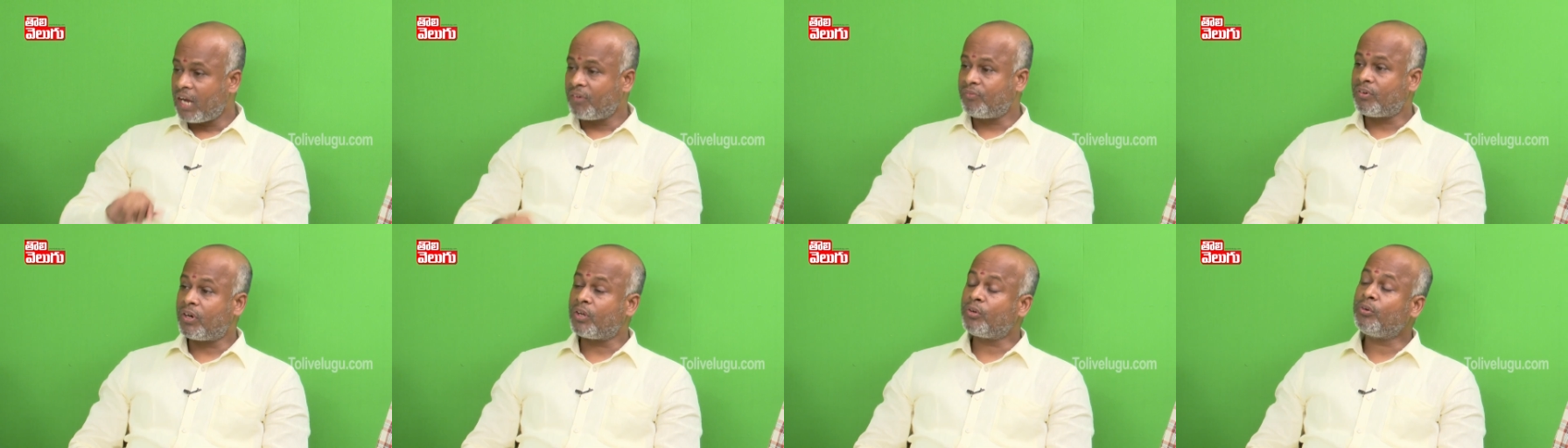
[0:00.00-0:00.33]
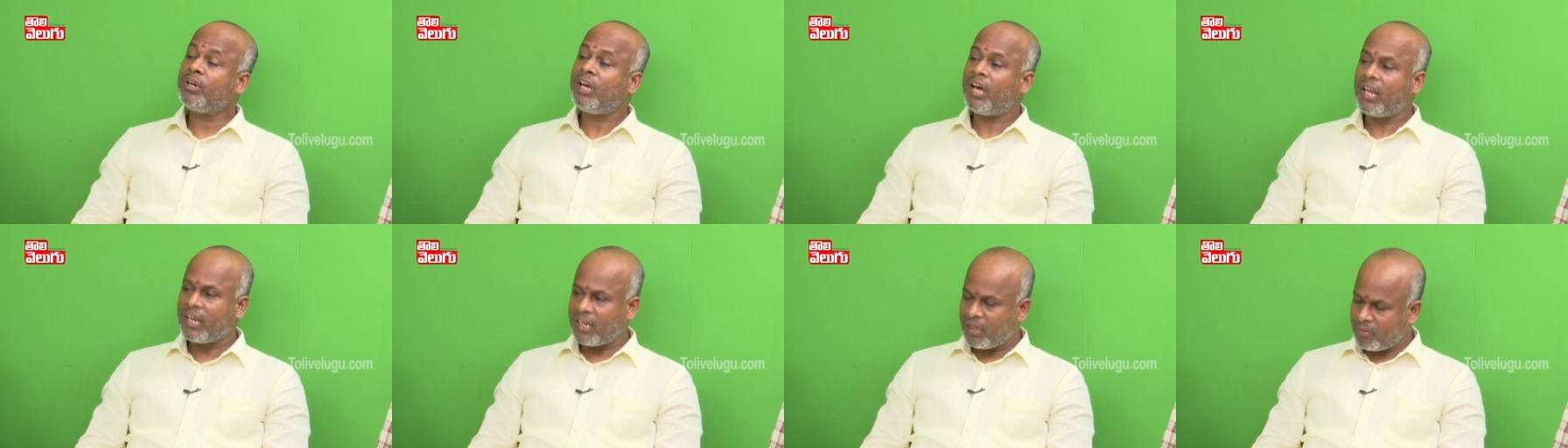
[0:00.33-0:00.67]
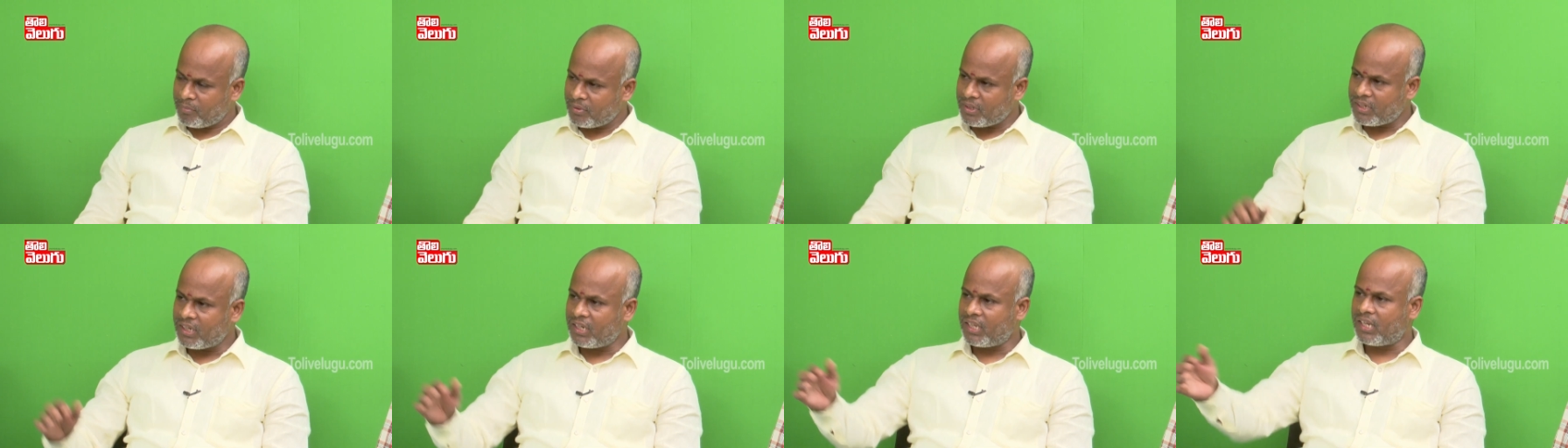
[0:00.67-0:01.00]
ఫరూక్ గారు
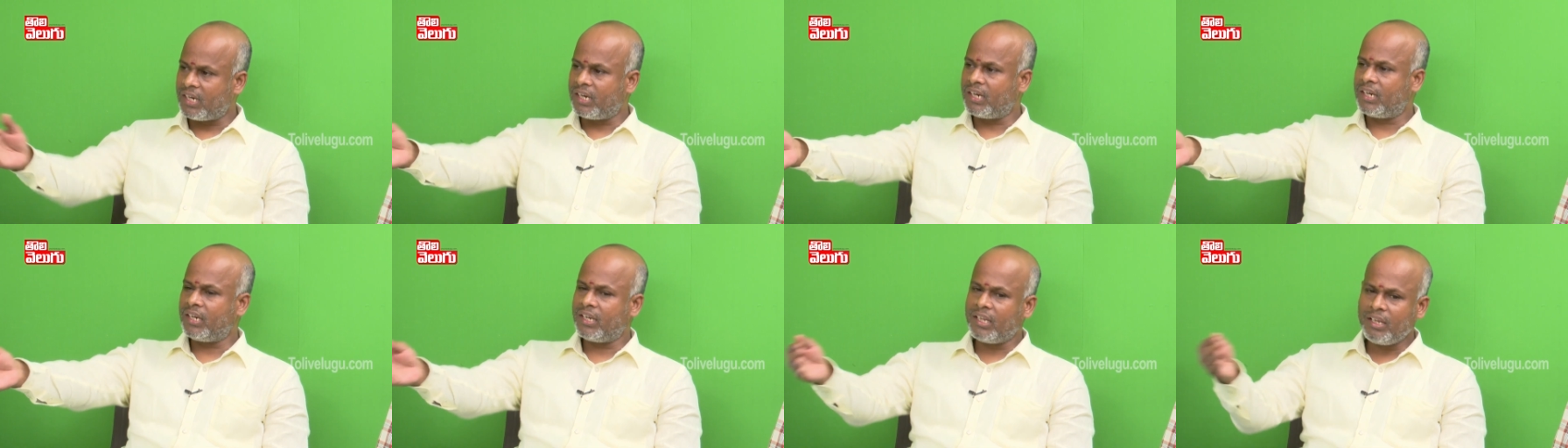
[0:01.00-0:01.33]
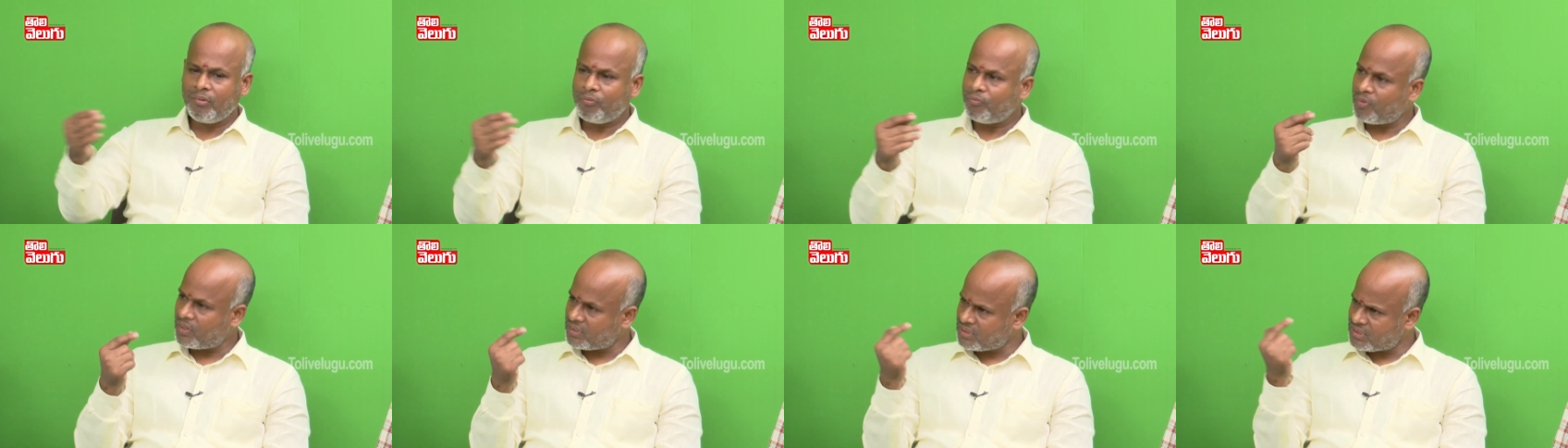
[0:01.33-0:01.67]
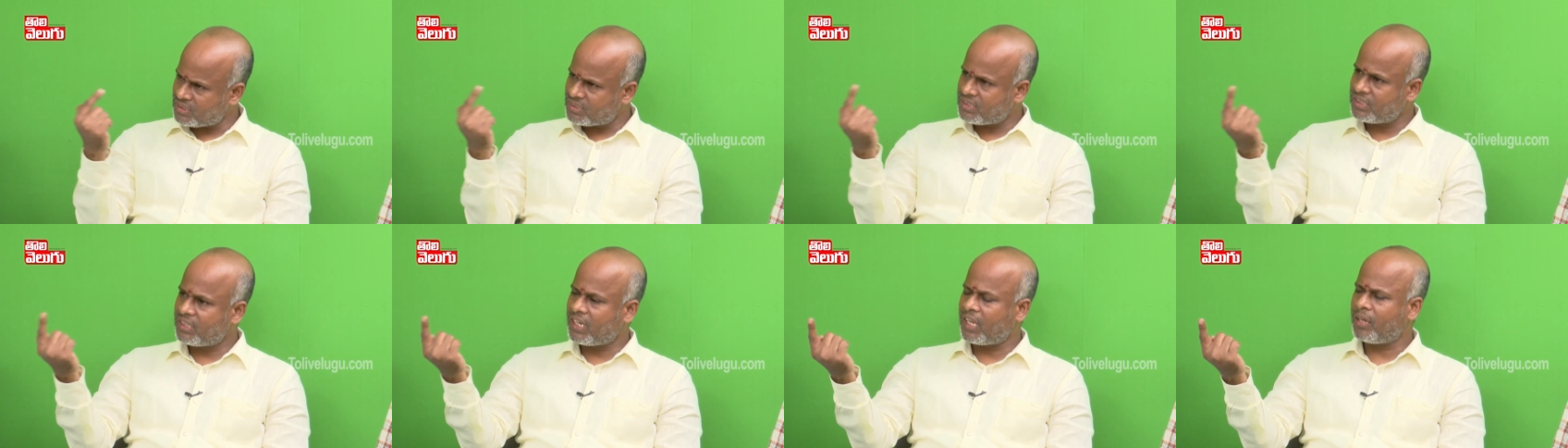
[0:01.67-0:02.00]
ఏమన్నారంటే
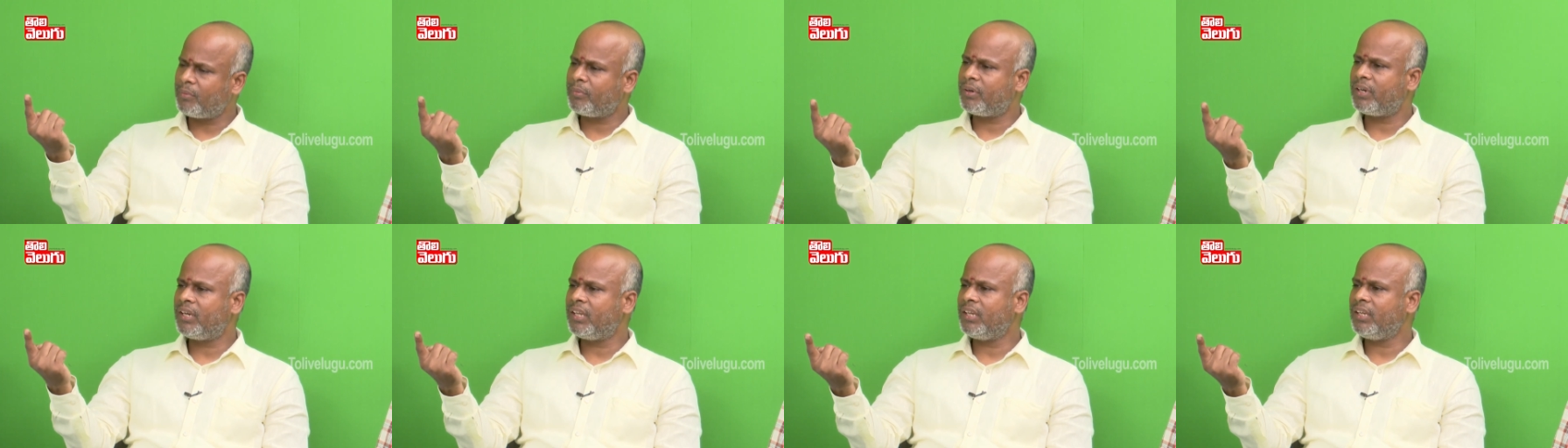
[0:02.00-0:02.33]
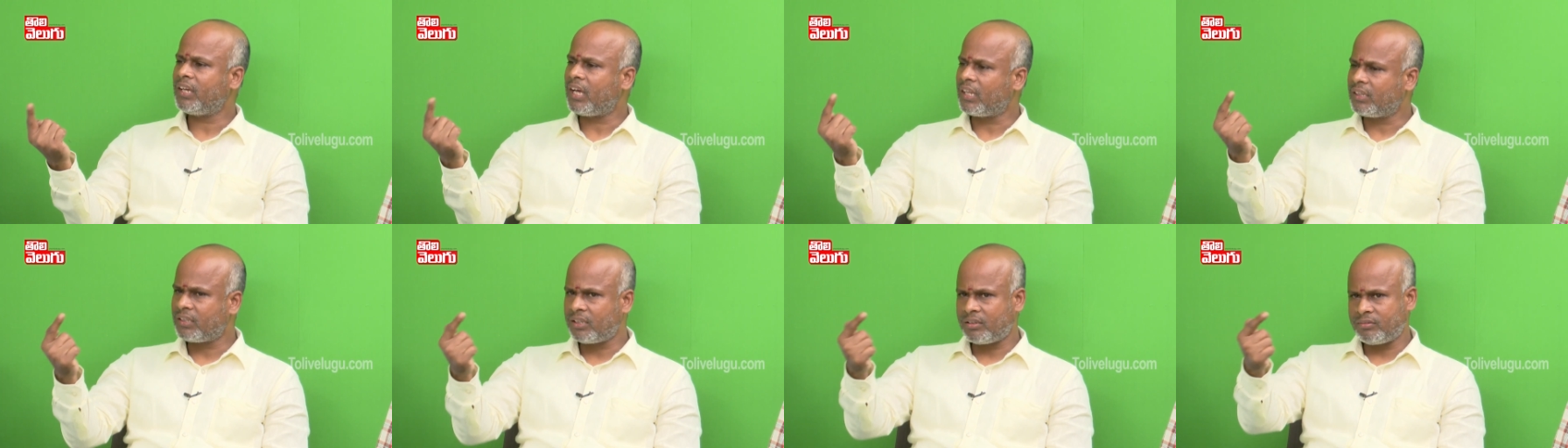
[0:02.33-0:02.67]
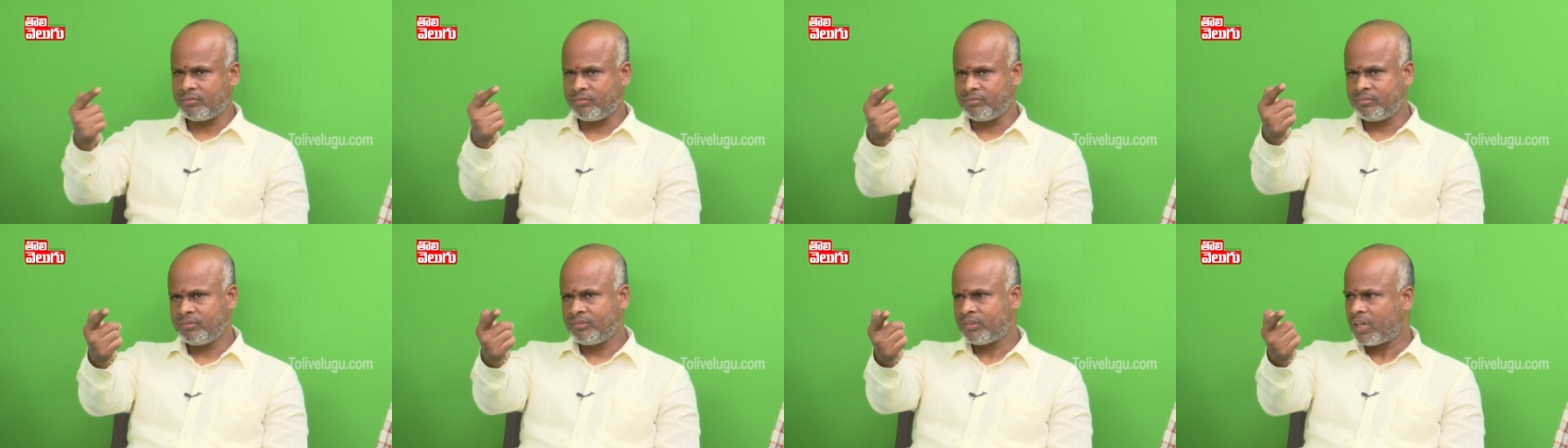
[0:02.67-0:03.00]
ఫస్ట్ టైం అండి
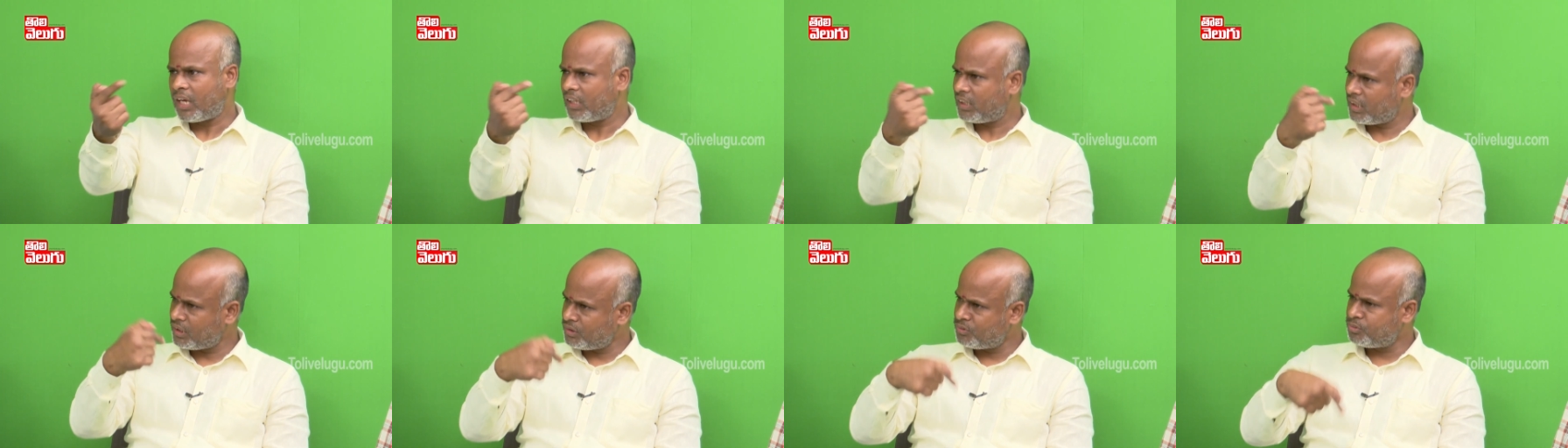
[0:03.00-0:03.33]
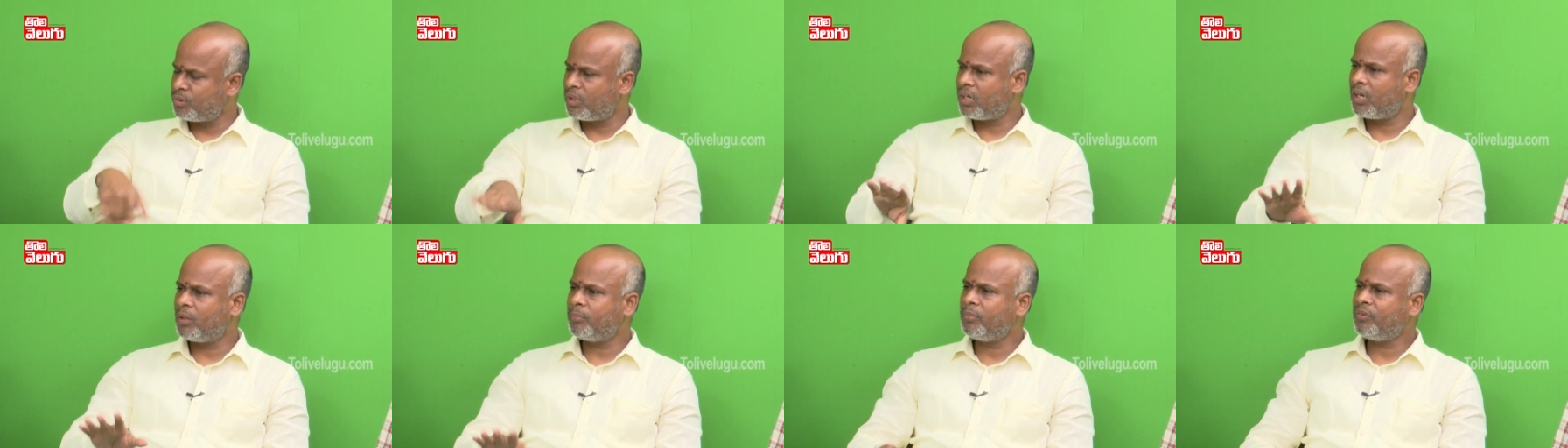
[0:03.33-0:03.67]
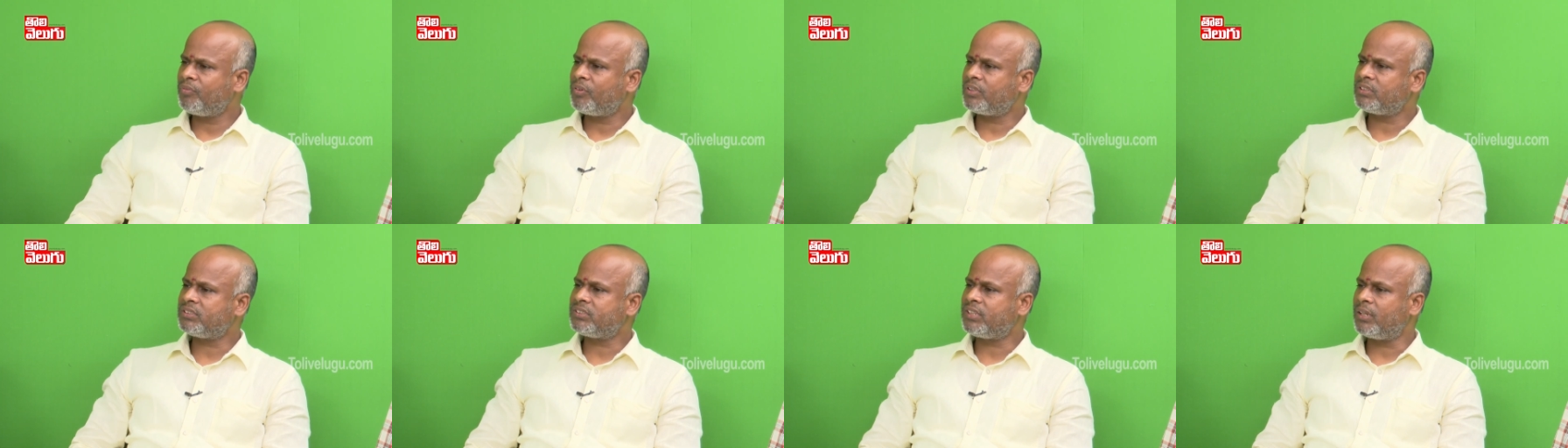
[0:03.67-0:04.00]
అతను అతను చూడడమే
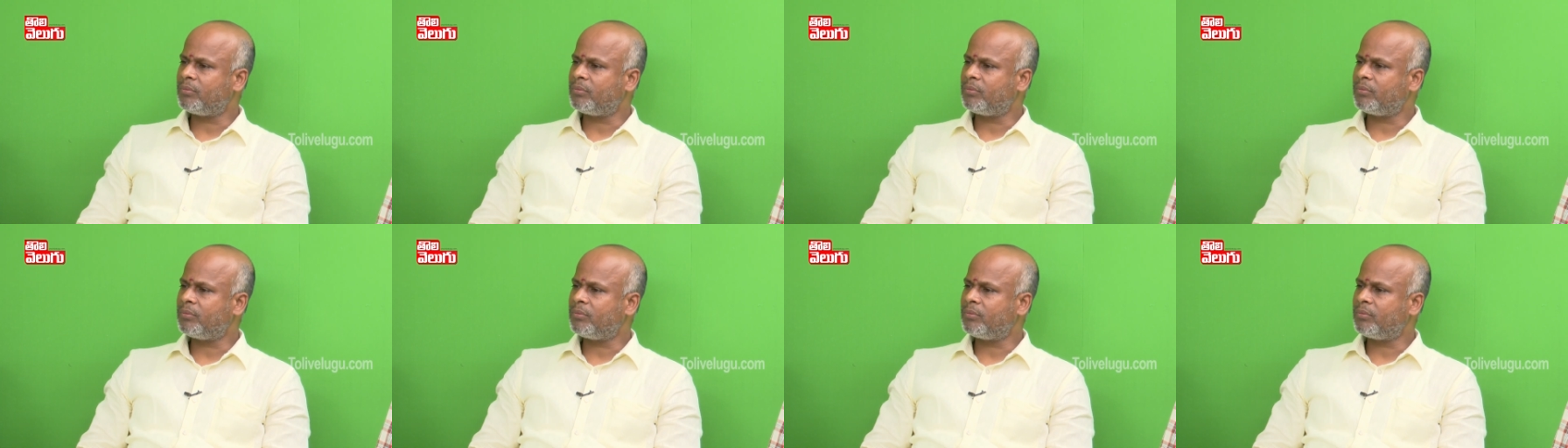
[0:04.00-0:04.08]
ఫస్ట్